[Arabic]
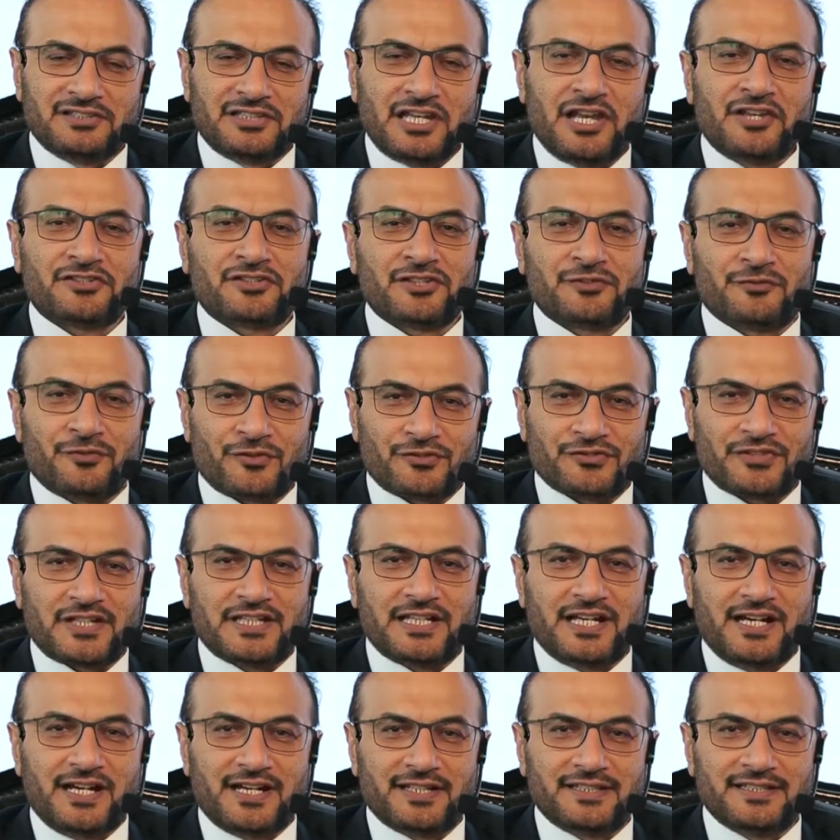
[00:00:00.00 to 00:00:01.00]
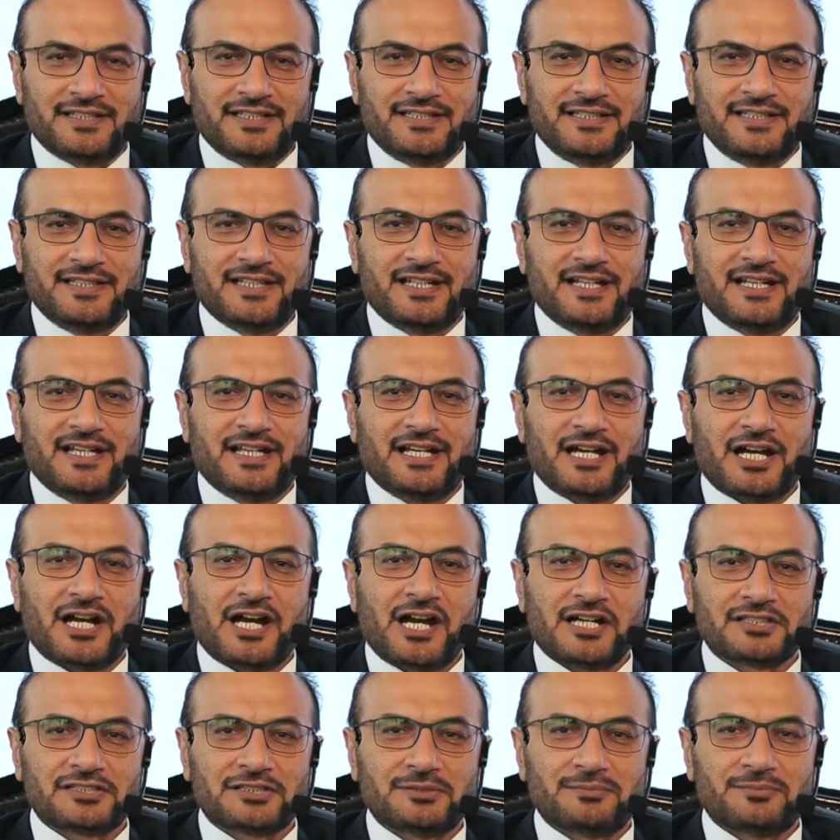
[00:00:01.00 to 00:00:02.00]
انتهز الفرصه الان اني
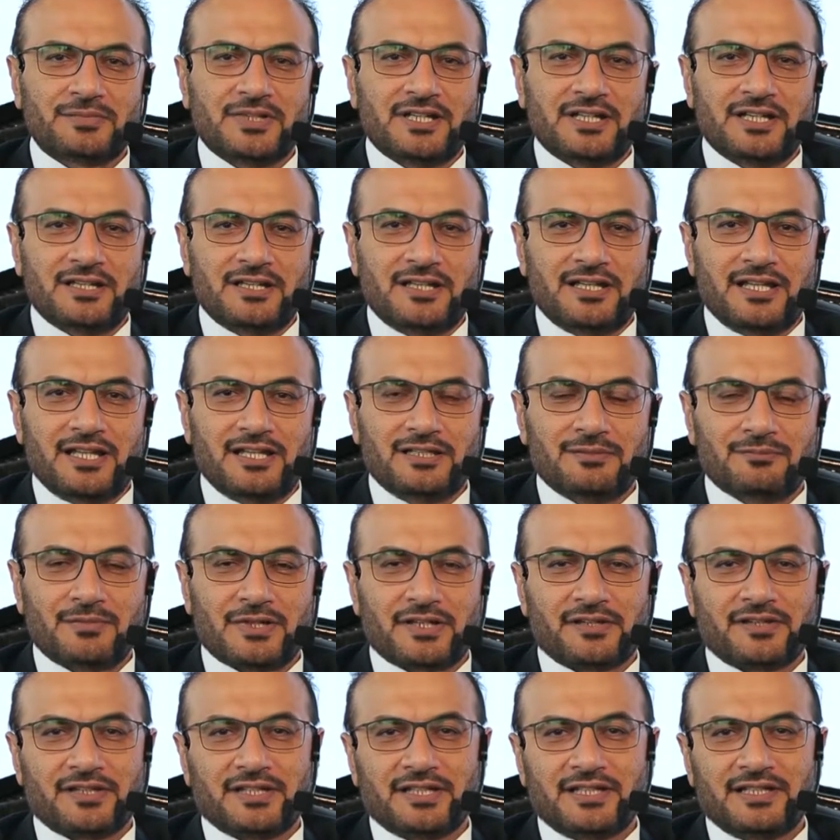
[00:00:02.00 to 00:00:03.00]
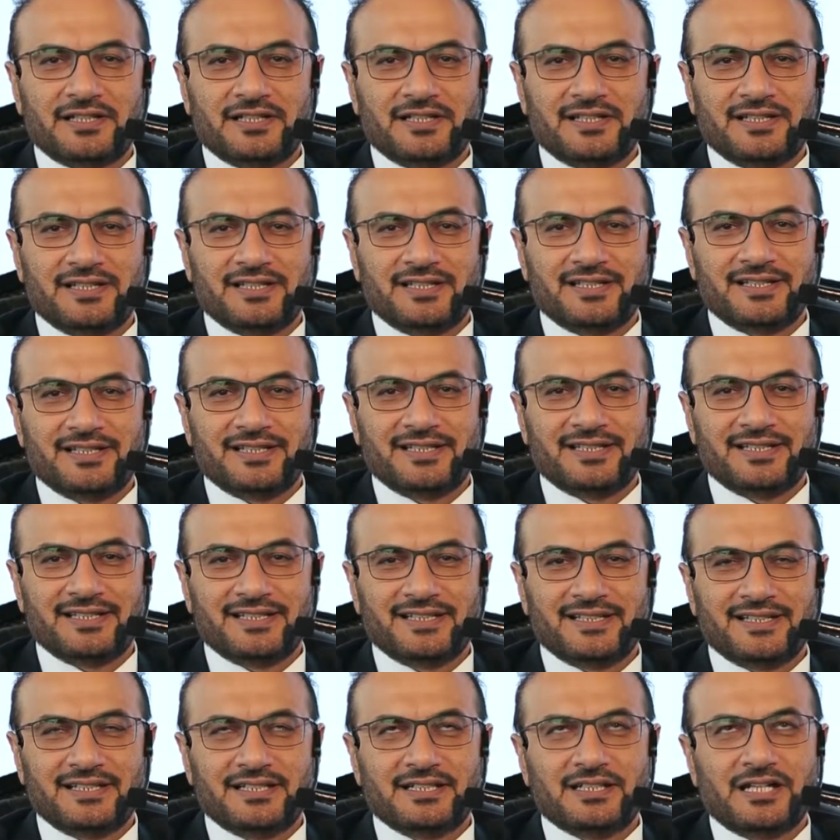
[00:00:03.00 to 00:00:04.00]
اخاطب المرضى
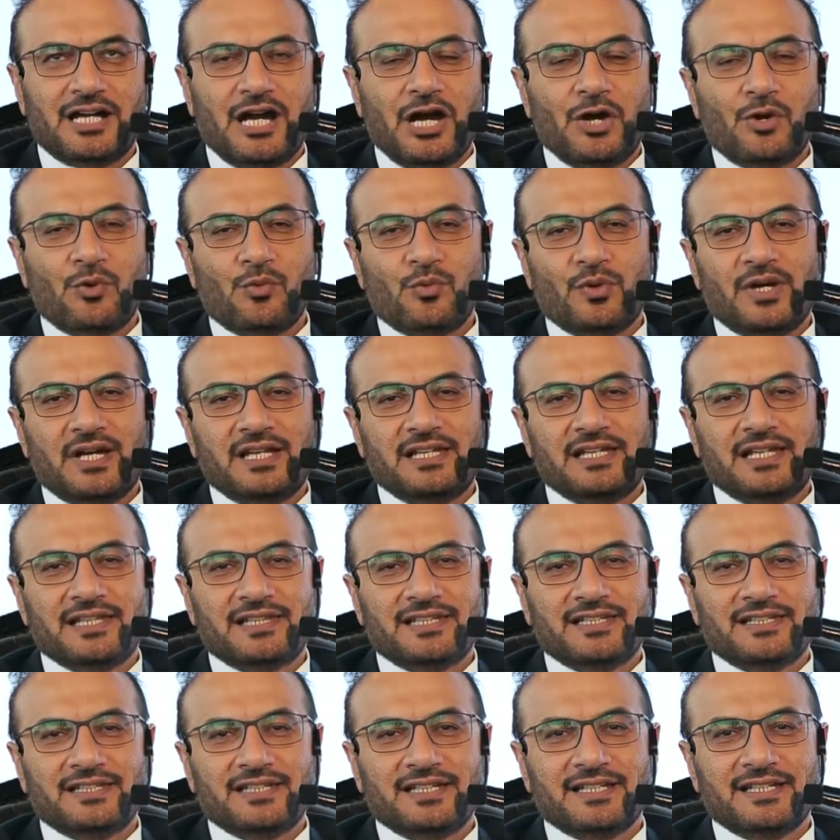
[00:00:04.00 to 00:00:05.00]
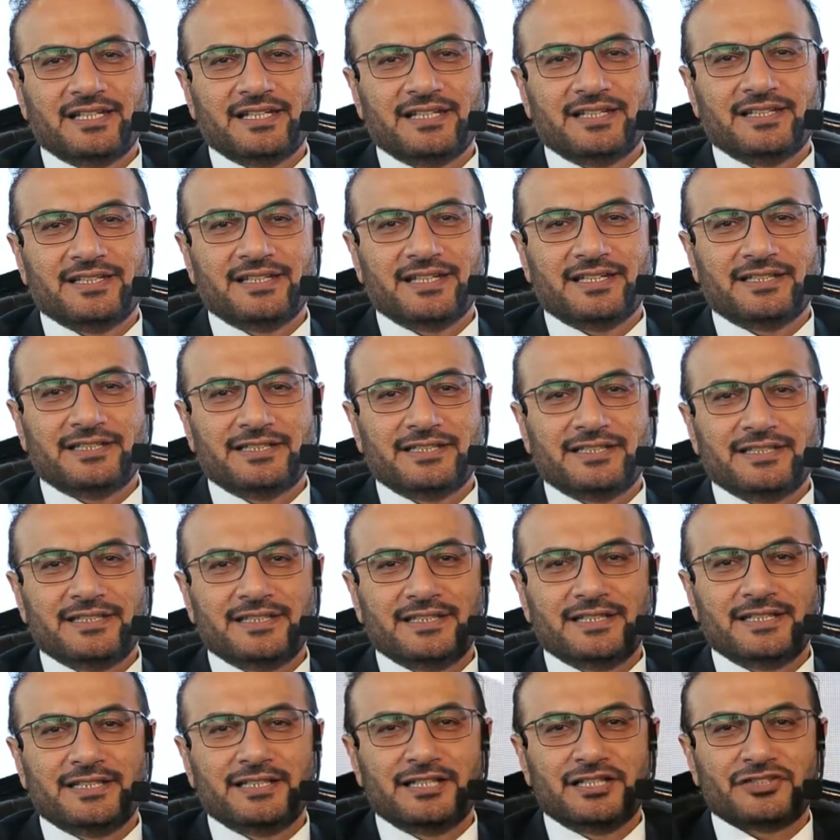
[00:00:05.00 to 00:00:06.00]
او الذين يعني
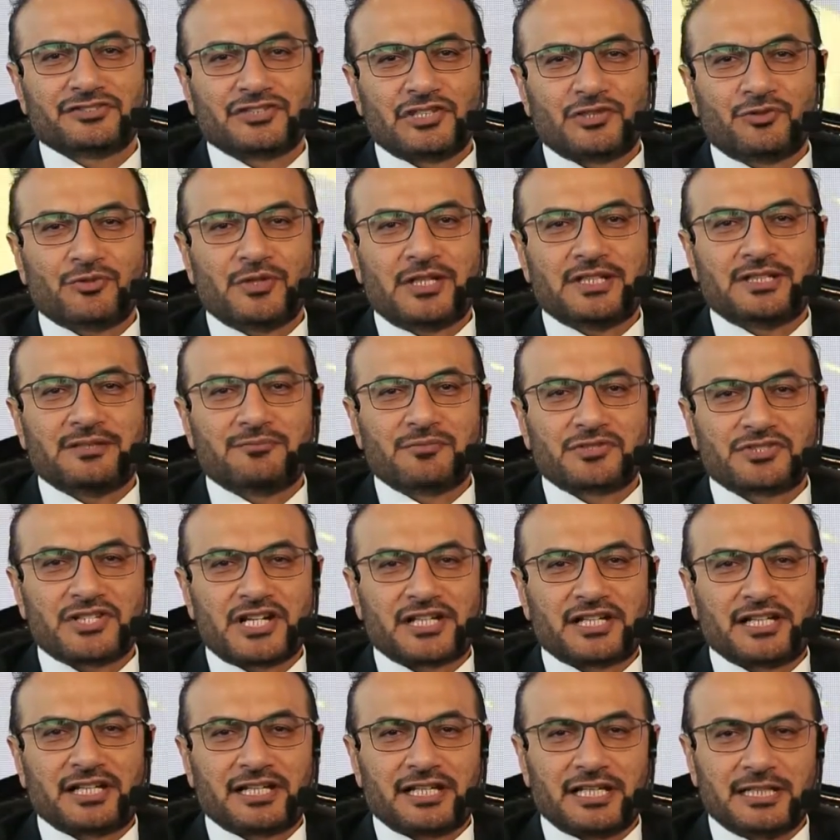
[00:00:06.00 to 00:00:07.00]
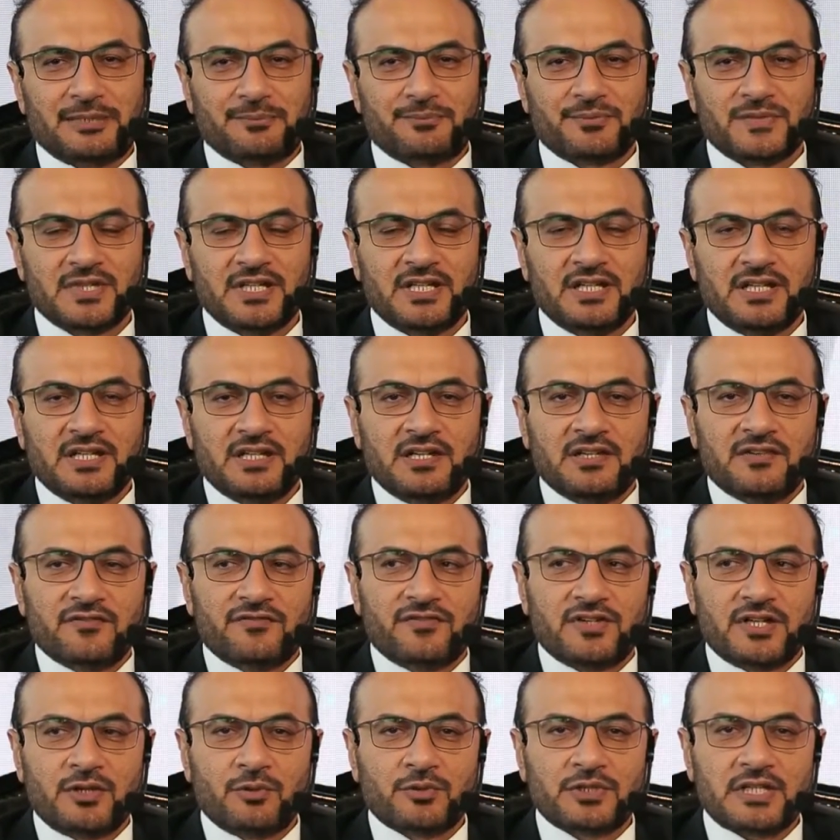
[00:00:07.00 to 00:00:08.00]
يسالون عن مشاكل القلب.
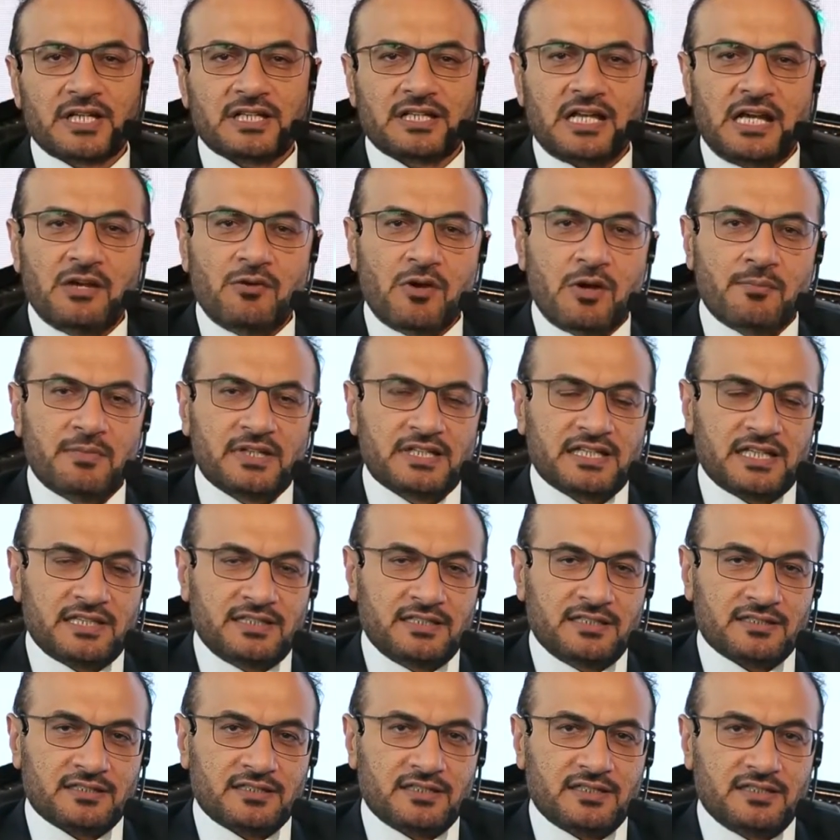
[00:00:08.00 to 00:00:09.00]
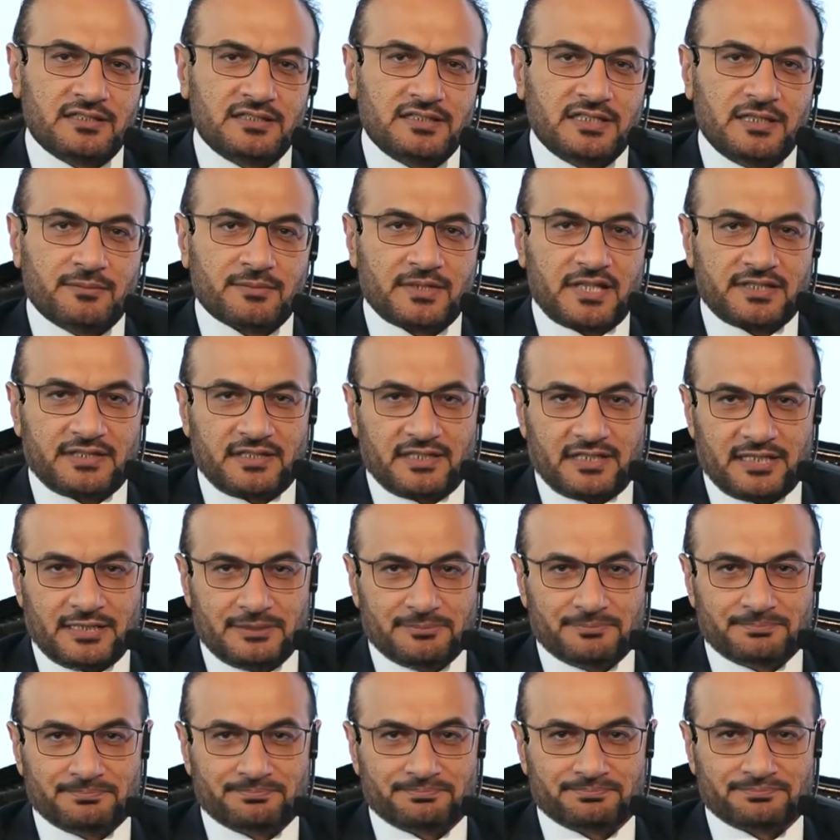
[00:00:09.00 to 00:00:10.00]
فهناك عوامل كثيرة لأمراض
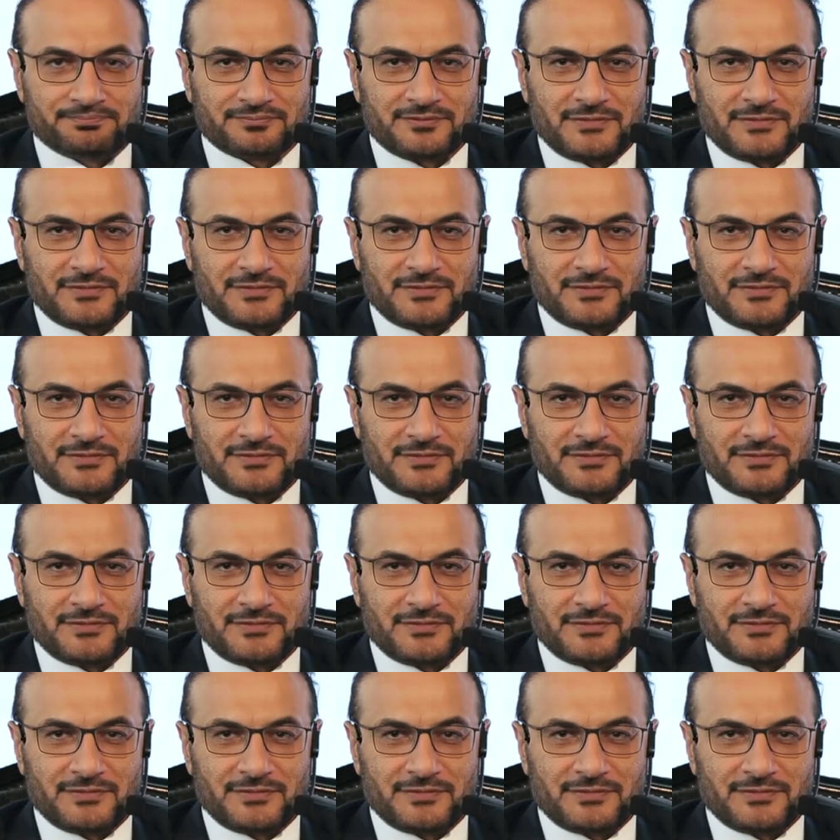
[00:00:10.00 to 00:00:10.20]
القلب